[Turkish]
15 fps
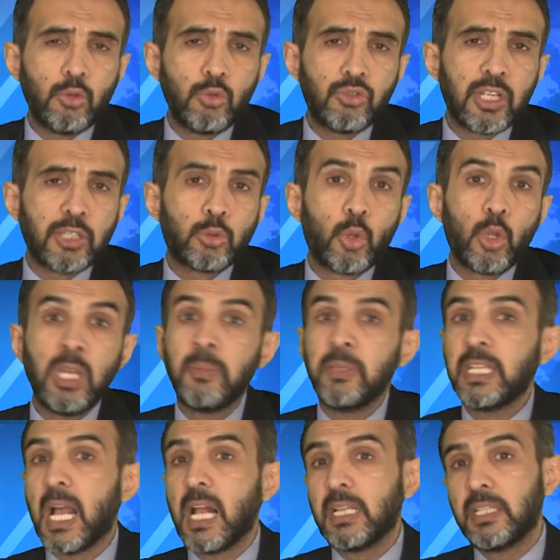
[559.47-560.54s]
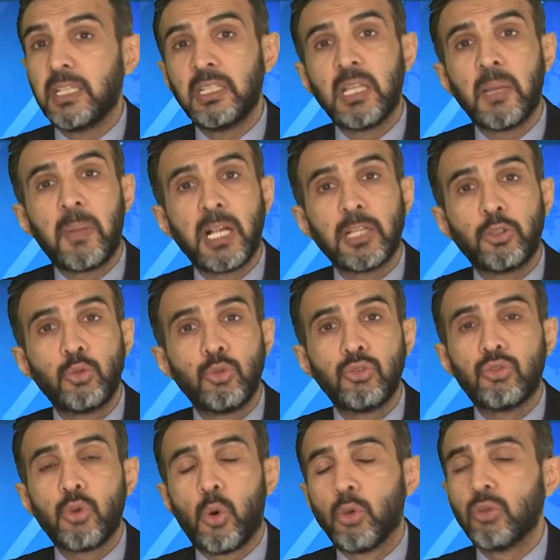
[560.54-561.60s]
ücret dönemi geldiğinde belki
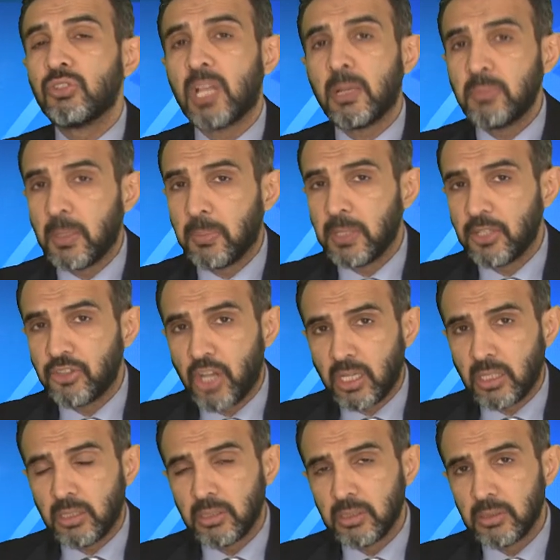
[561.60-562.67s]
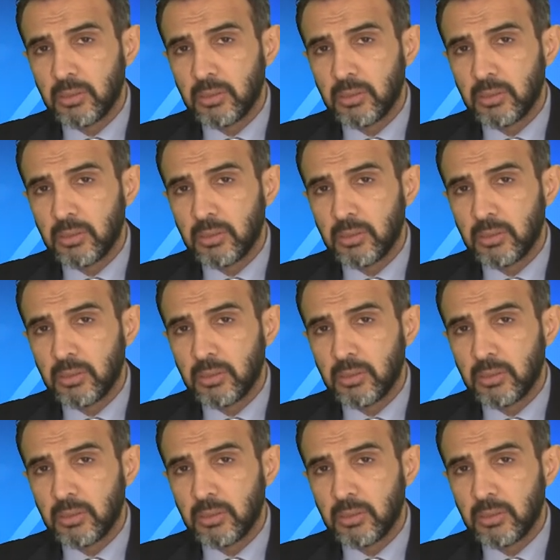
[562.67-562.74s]
%10 zam yapılacak.